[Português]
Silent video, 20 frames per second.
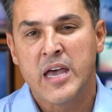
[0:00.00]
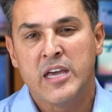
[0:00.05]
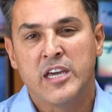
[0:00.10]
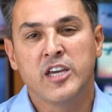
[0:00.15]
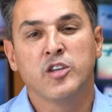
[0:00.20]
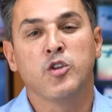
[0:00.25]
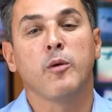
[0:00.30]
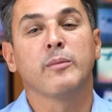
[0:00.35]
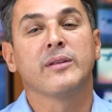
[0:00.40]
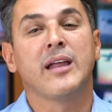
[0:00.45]

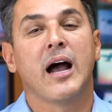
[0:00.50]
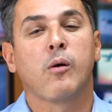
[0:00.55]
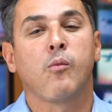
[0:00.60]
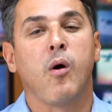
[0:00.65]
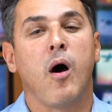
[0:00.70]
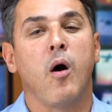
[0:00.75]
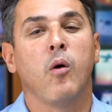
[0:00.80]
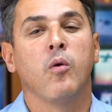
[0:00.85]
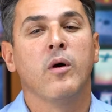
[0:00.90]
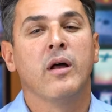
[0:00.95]
em nome da
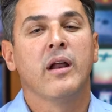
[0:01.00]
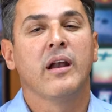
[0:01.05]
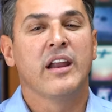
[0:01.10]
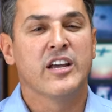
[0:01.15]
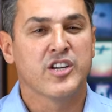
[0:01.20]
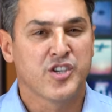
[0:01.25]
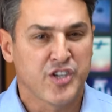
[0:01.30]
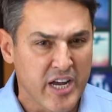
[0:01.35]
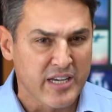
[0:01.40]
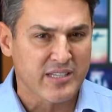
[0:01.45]
qual
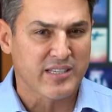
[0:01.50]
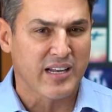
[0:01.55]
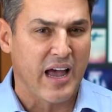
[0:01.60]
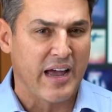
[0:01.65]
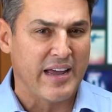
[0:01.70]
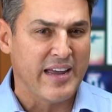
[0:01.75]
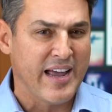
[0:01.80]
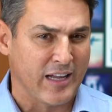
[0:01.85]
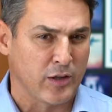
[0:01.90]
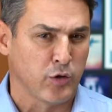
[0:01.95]

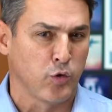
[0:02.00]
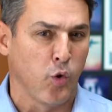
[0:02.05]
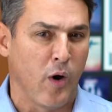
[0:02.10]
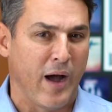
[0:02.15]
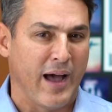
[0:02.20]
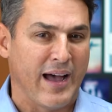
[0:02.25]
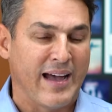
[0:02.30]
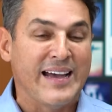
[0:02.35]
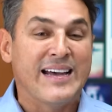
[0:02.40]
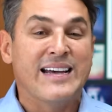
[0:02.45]
legisla e
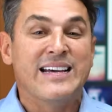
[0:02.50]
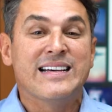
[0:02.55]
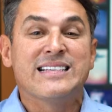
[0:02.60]
atua,